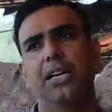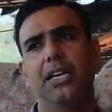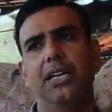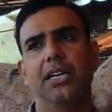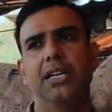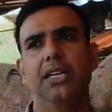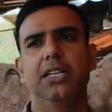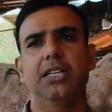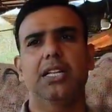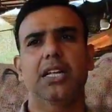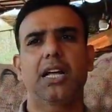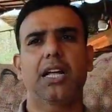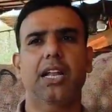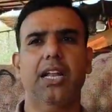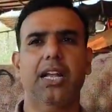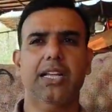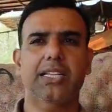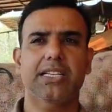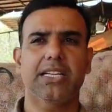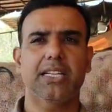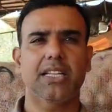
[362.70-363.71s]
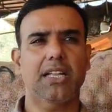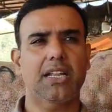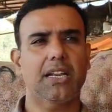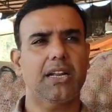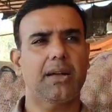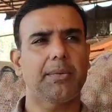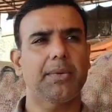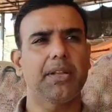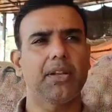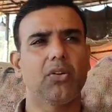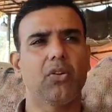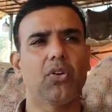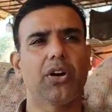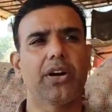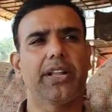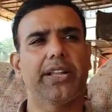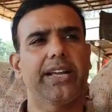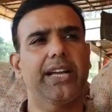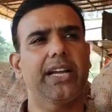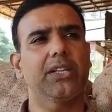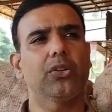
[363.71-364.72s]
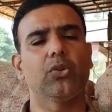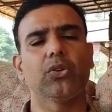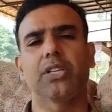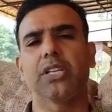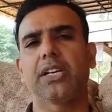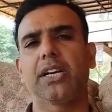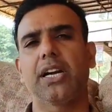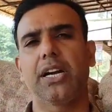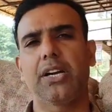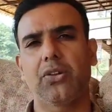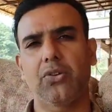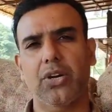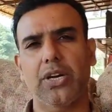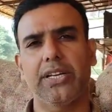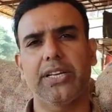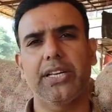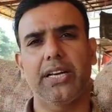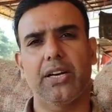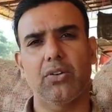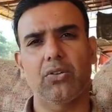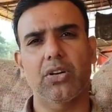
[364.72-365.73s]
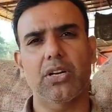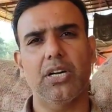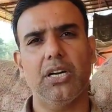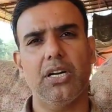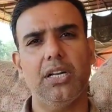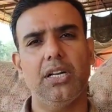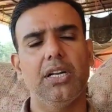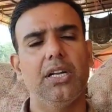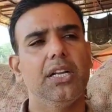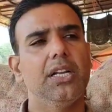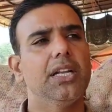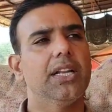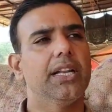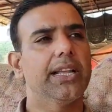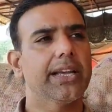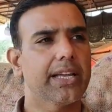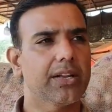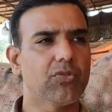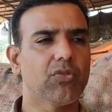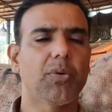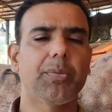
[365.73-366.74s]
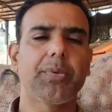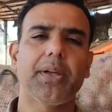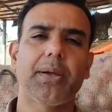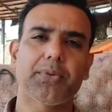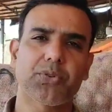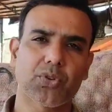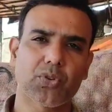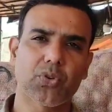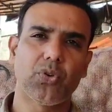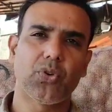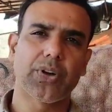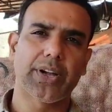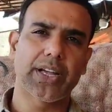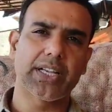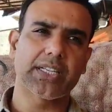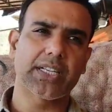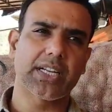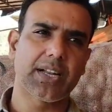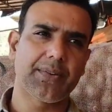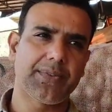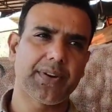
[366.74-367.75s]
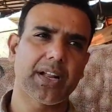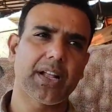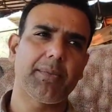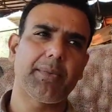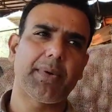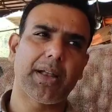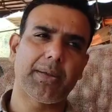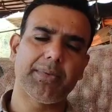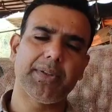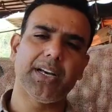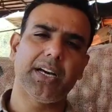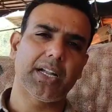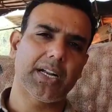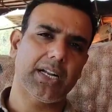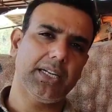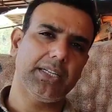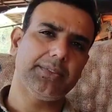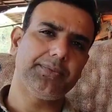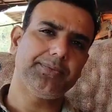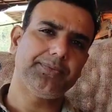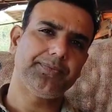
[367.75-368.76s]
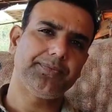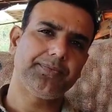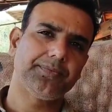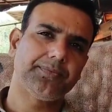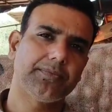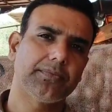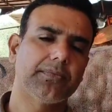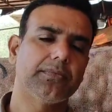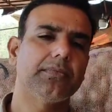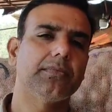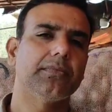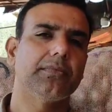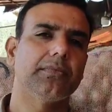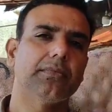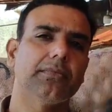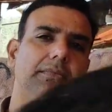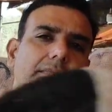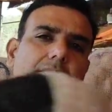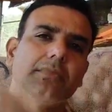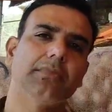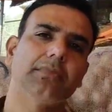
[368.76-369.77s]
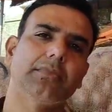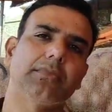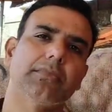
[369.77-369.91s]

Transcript: रहा है अच्छा हालांकि ज्यादा अभी लोड नहीं है दो तीन गाड़ियों का ही है उनका अच्छा। लेकिन वो भी अब शुरू हो गए हैं सर नेफेड का माल भी आ रहा है तो आ रहा है या